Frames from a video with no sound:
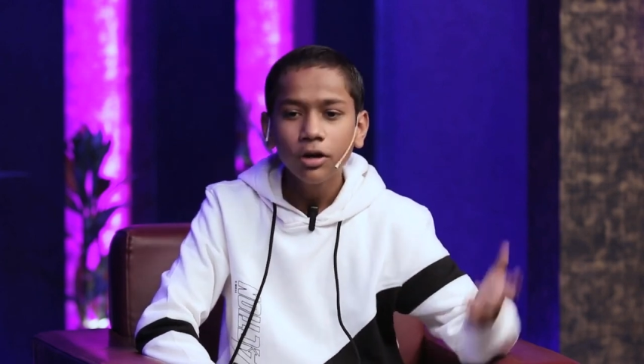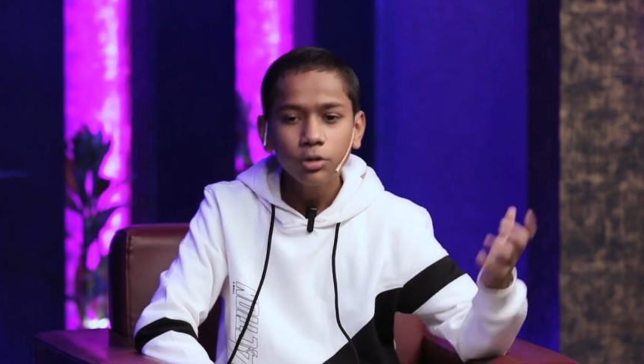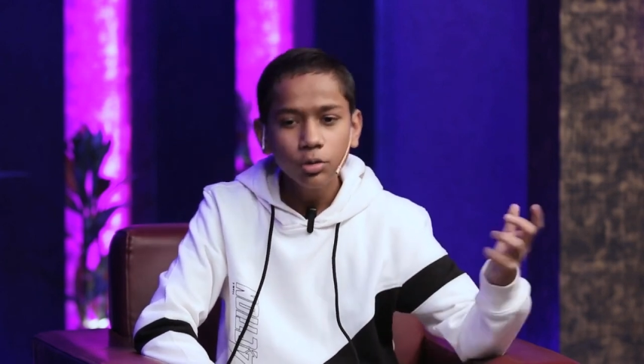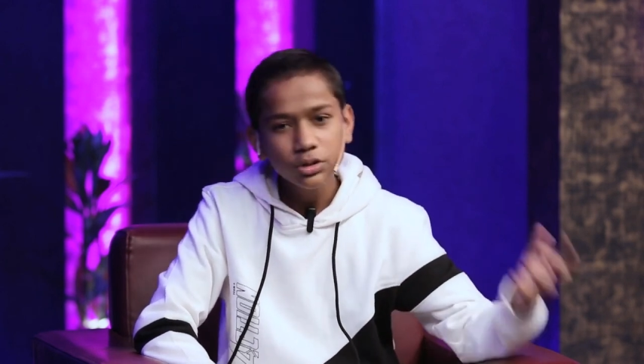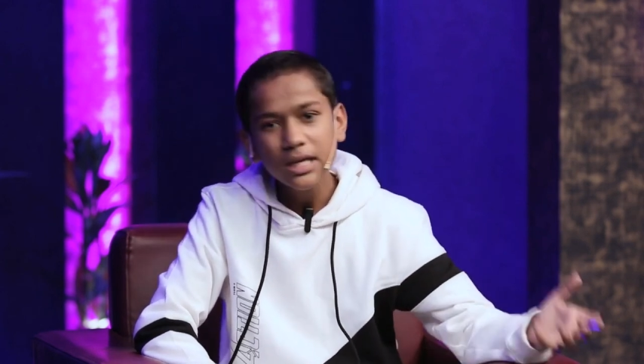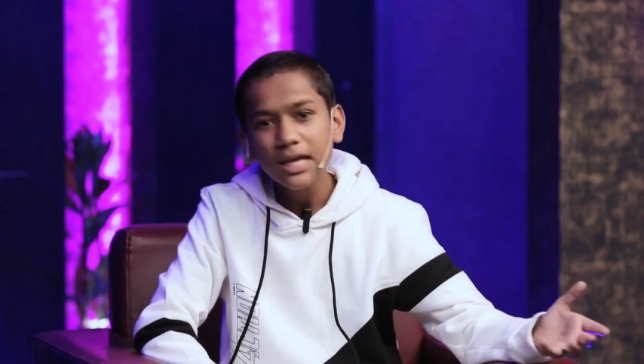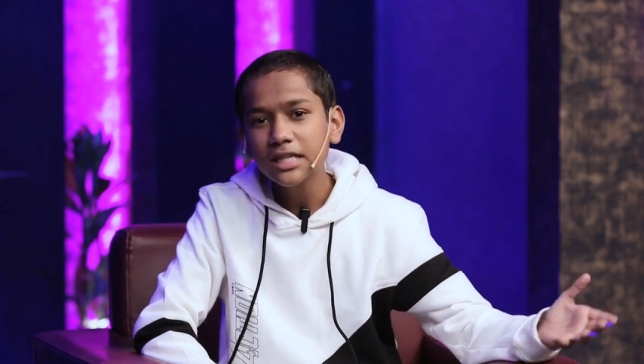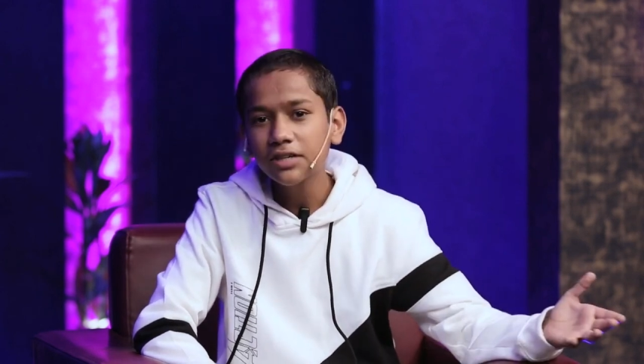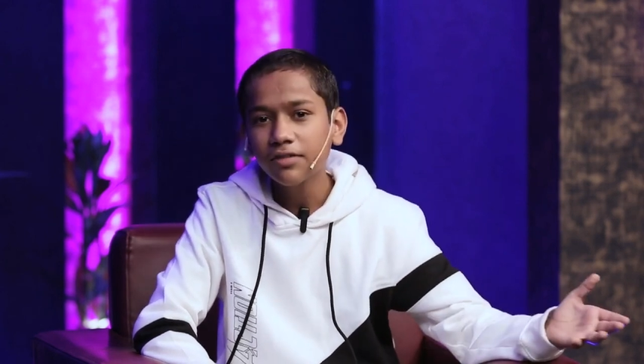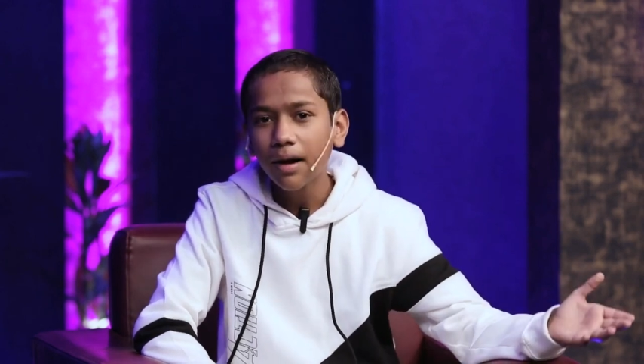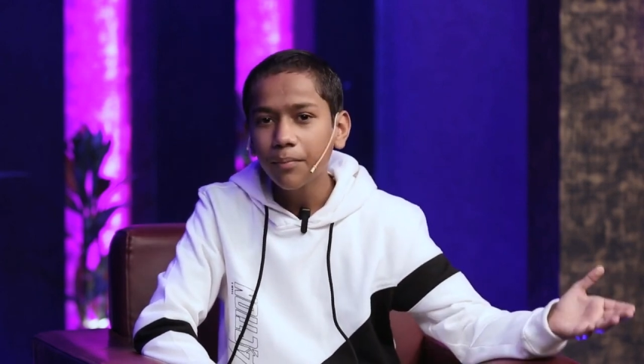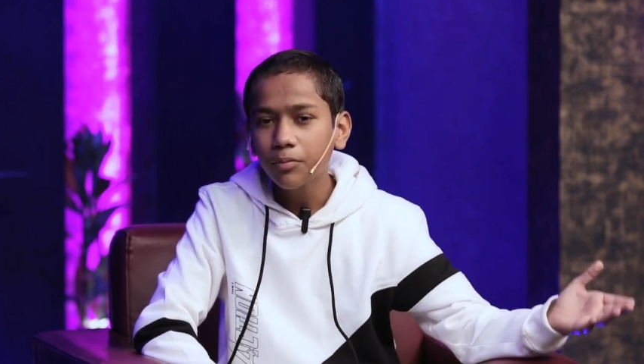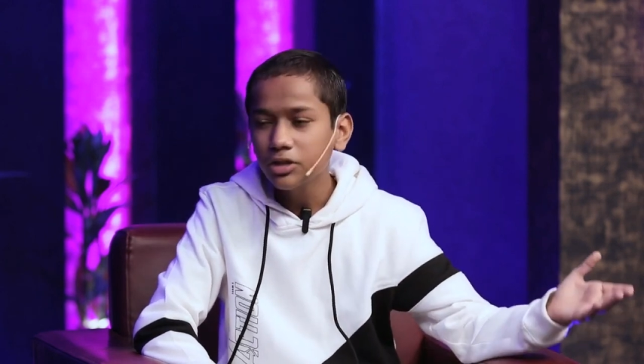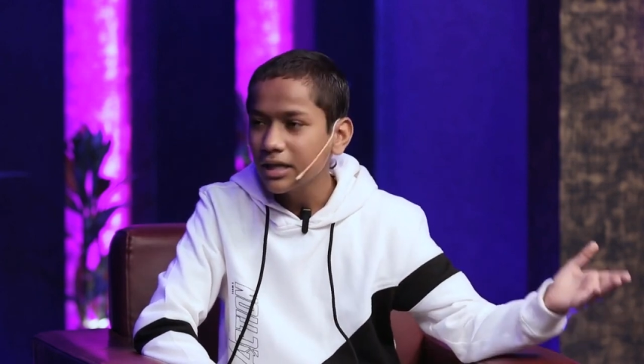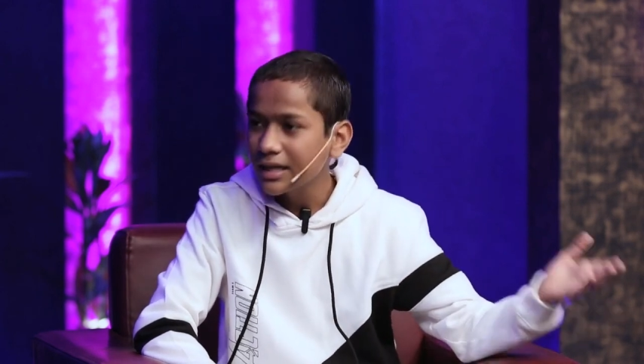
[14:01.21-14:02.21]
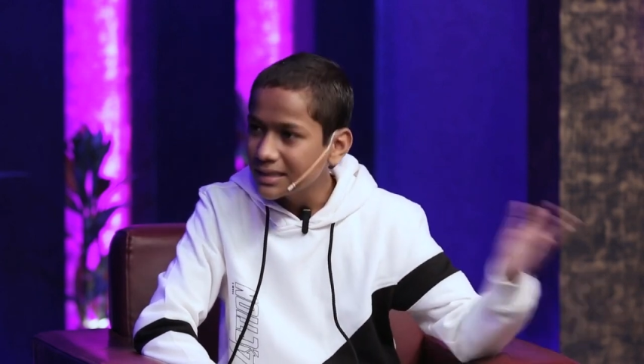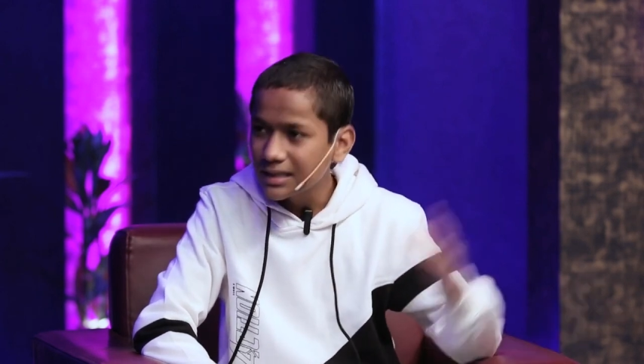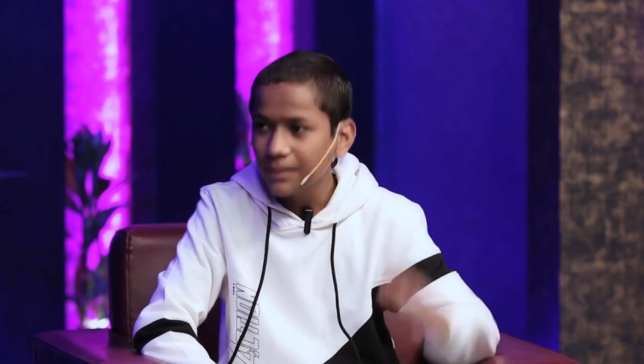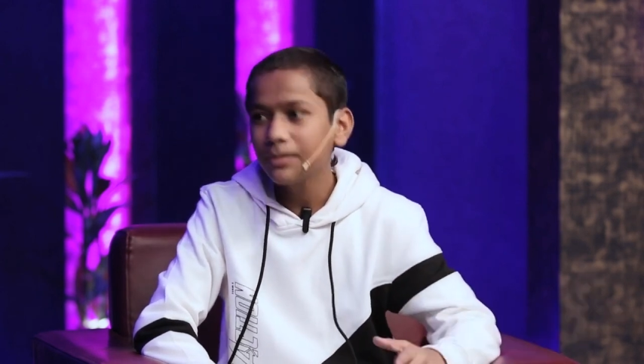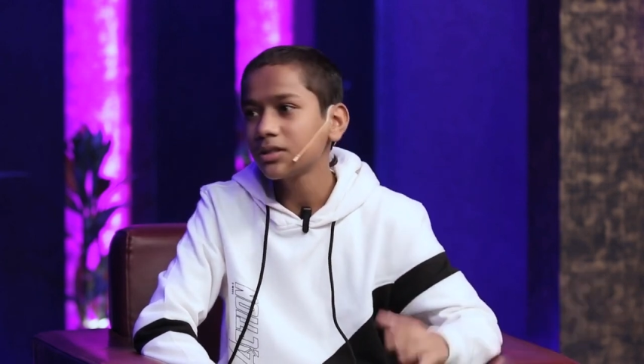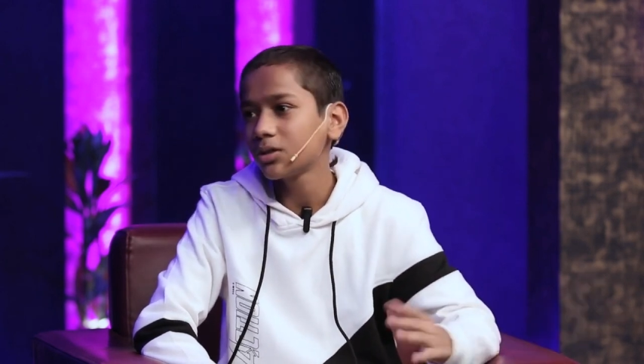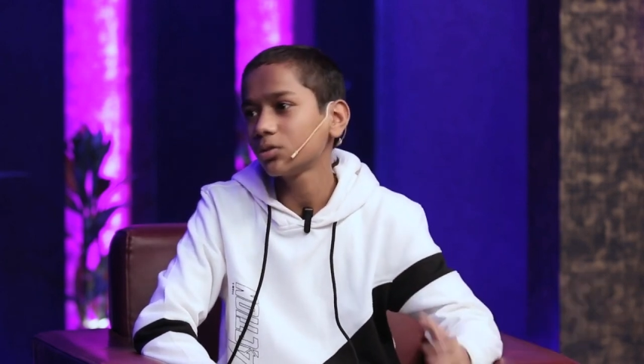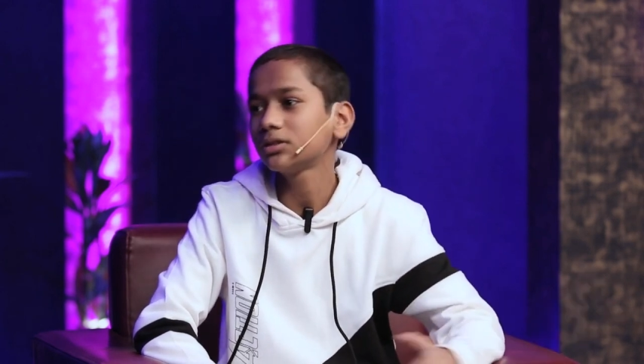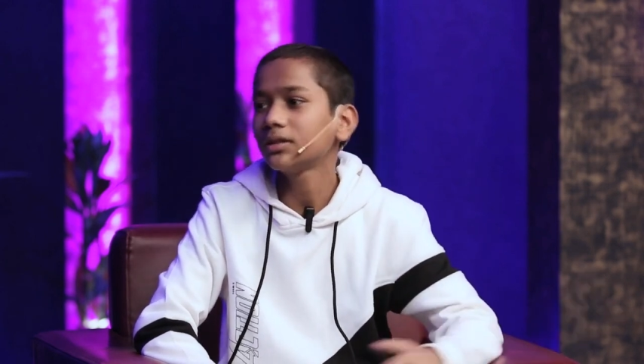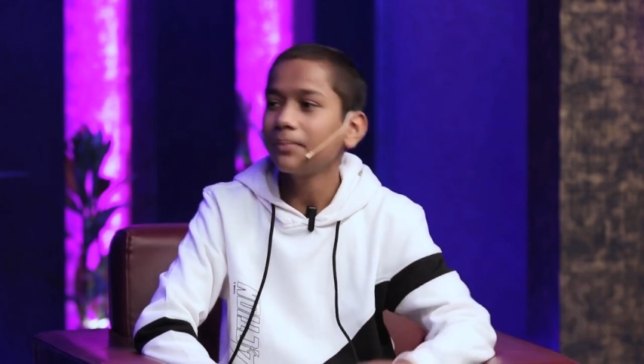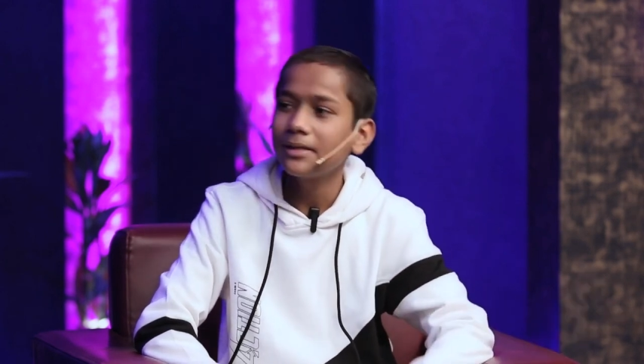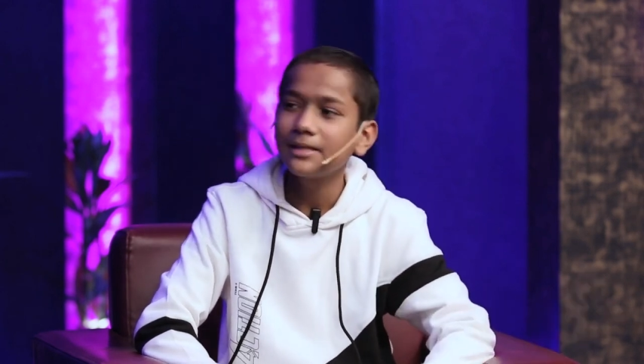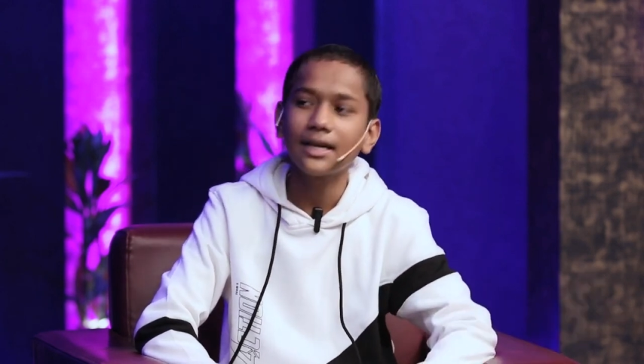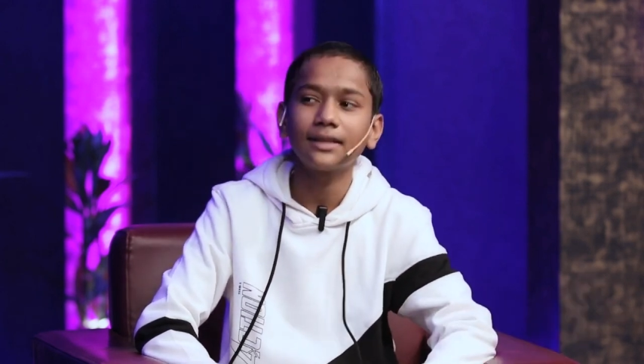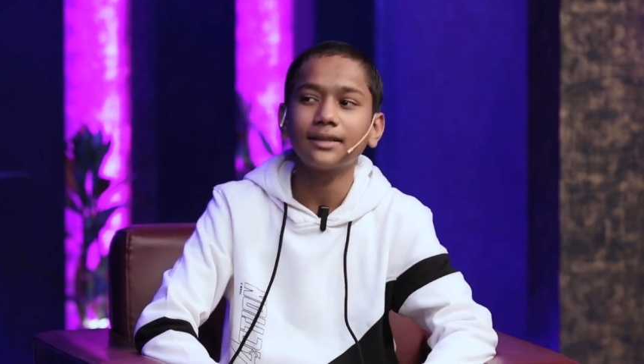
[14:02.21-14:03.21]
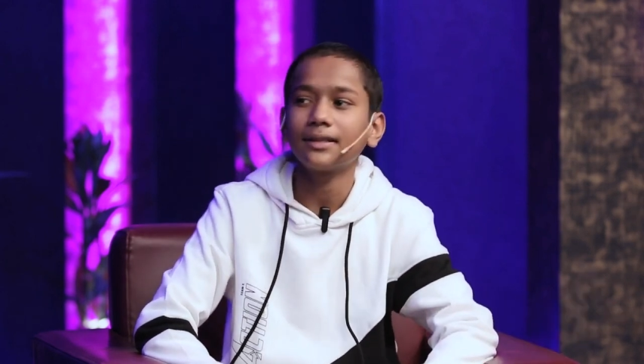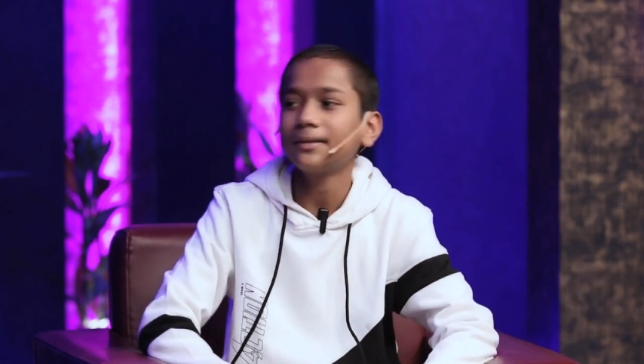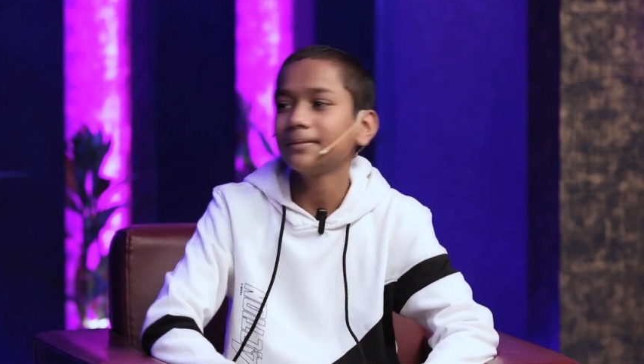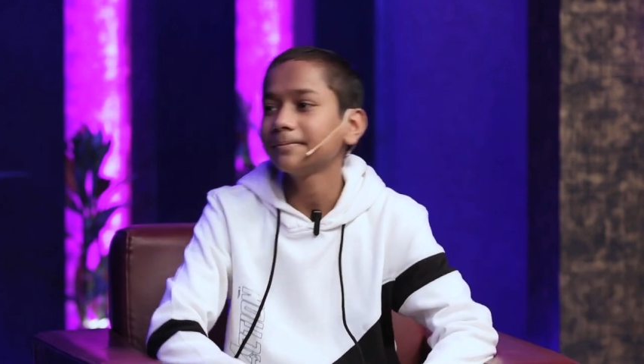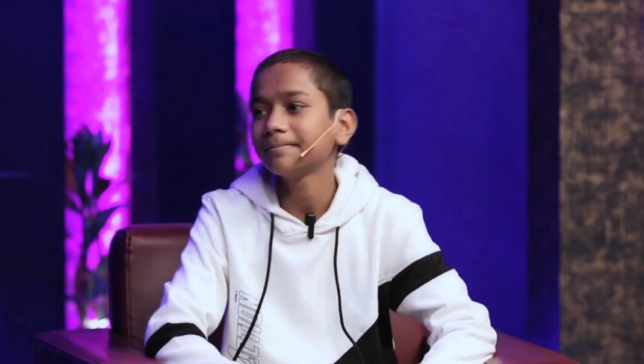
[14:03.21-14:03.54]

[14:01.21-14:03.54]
तो उसका जवाब मुझे किसी भी सोर्स से मिल जाता